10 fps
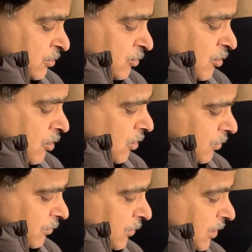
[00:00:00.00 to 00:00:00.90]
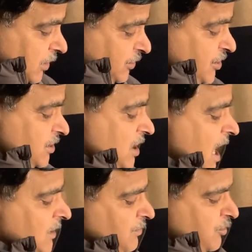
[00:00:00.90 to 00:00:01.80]
तो जिस
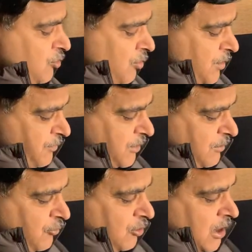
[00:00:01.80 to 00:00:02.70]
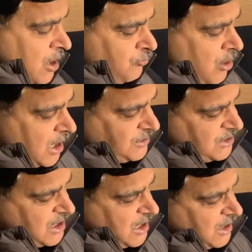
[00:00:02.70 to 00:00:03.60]
आदमी को मैं फिर बोल रहा हूं आज
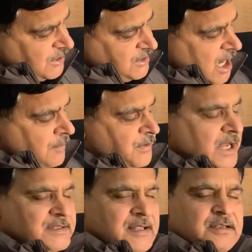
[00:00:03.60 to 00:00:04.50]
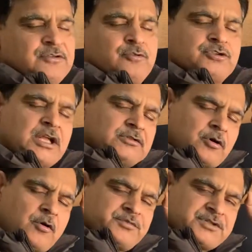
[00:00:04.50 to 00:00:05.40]
के अगर यहाँ फायदा नहीं होता तो
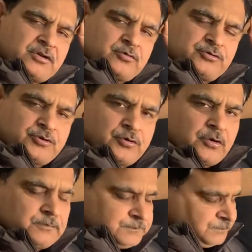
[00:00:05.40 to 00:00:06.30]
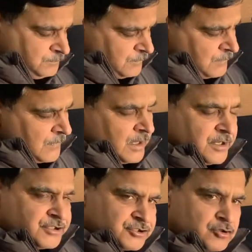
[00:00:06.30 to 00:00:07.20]
ऑप्शन को छोड़ो
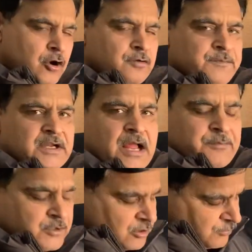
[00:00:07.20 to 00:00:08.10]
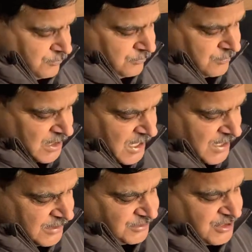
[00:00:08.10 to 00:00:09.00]
स्टॉक में काम करो मेरा
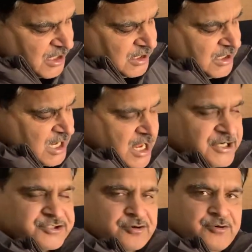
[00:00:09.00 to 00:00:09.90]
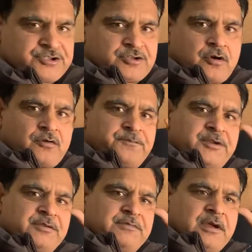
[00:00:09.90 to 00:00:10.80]
एक चैनल है एस्ट्रो स्टॉक
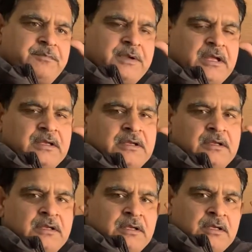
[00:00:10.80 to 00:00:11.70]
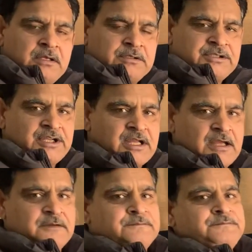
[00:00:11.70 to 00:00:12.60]
प्रीमियम में ठीक है
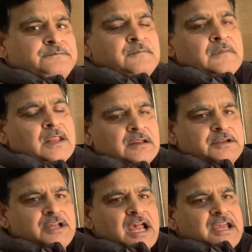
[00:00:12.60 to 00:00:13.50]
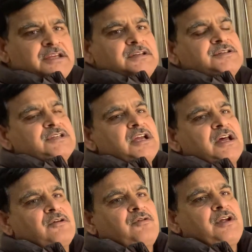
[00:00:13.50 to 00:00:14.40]
कई
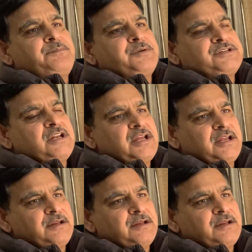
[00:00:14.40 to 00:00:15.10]
शेयरों ने पिछले